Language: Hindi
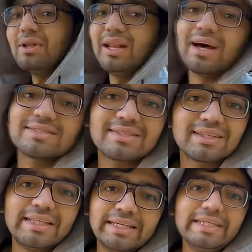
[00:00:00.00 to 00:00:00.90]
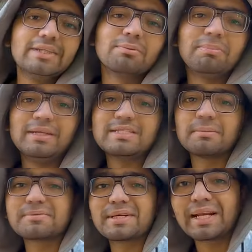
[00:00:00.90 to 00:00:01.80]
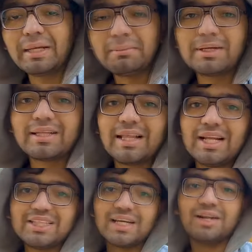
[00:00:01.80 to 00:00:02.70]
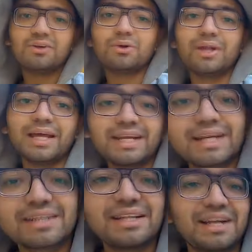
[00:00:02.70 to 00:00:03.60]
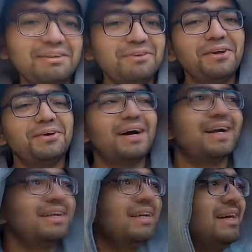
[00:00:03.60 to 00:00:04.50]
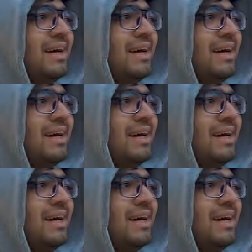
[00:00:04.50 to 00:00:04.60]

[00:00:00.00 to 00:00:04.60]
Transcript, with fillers: तो लास्ट तक देखिए तो प्लीज़ सब्सक्राइब कर देना चैनल को लाइक कर देना ये वीडियो एंड